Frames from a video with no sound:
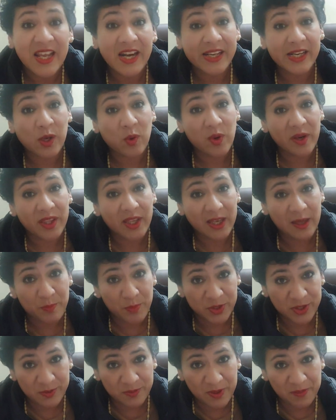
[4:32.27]
Recuerden que
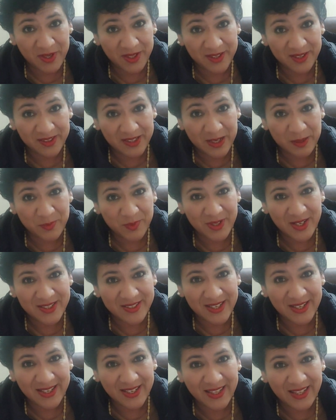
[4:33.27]
próximamente tenemos la
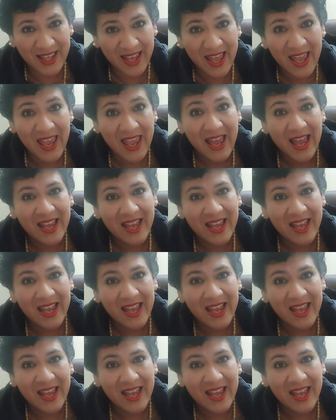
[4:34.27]
salida